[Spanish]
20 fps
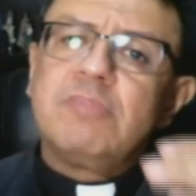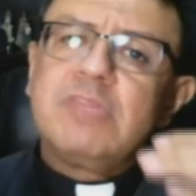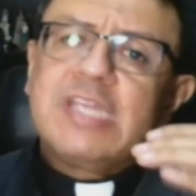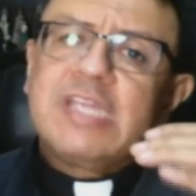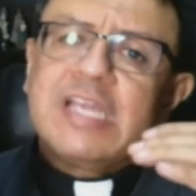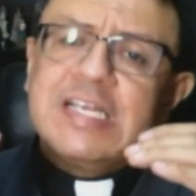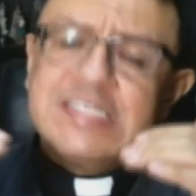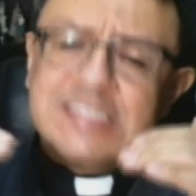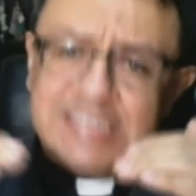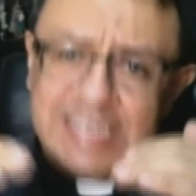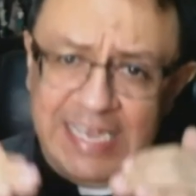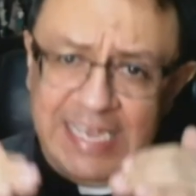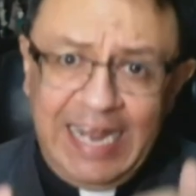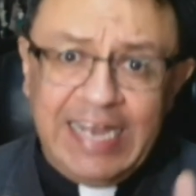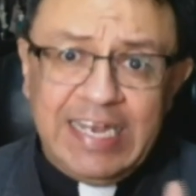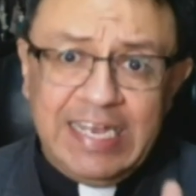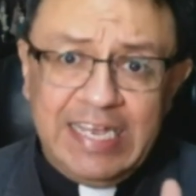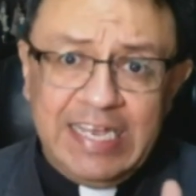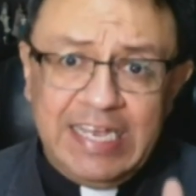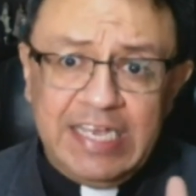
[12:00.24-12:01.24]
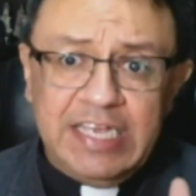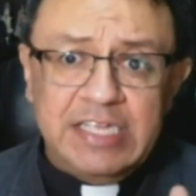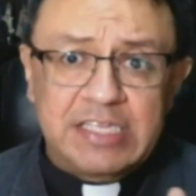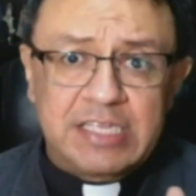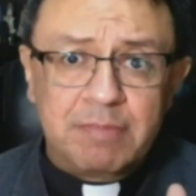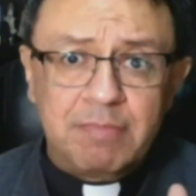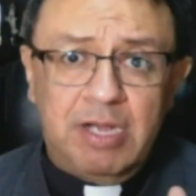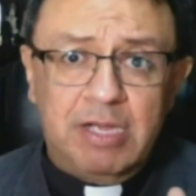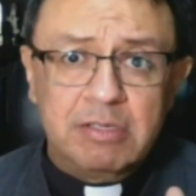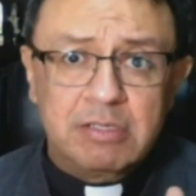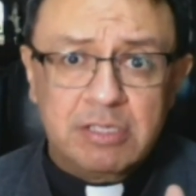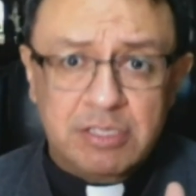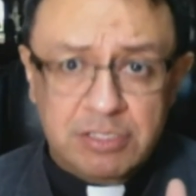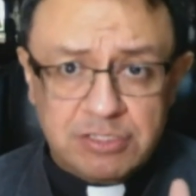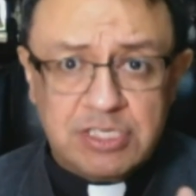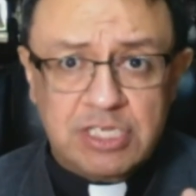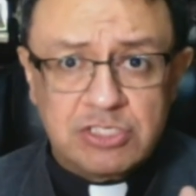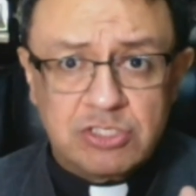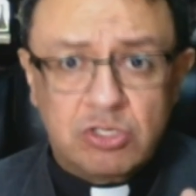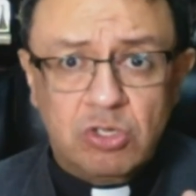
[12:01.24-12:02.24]
será legítima,
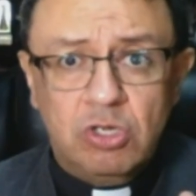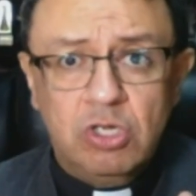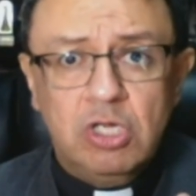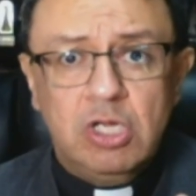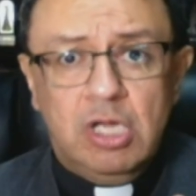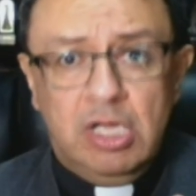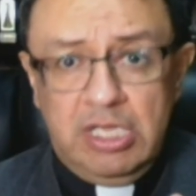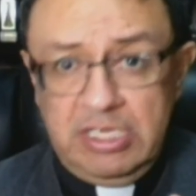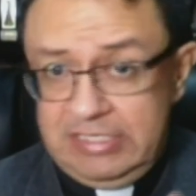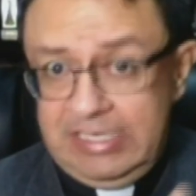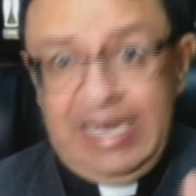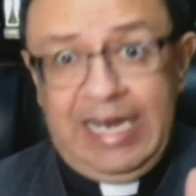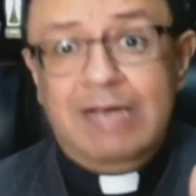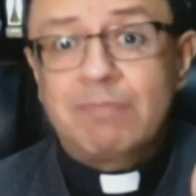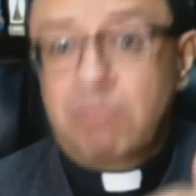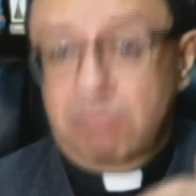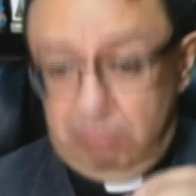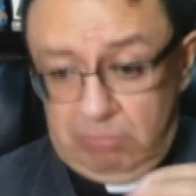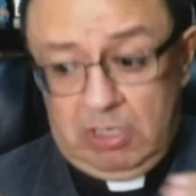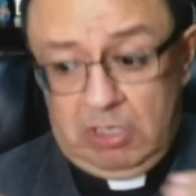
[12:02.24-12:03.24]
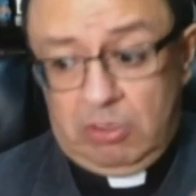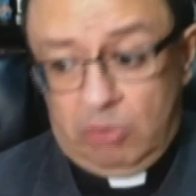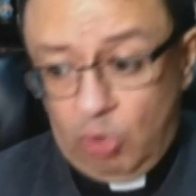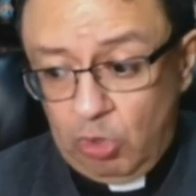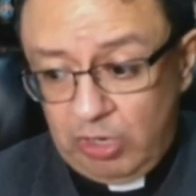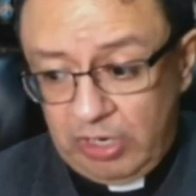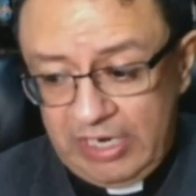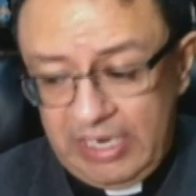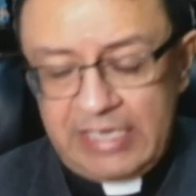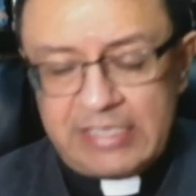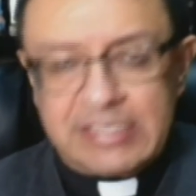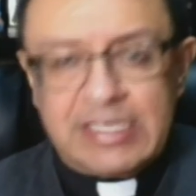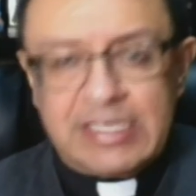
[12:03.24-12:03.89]
insisto, y será eh, correcta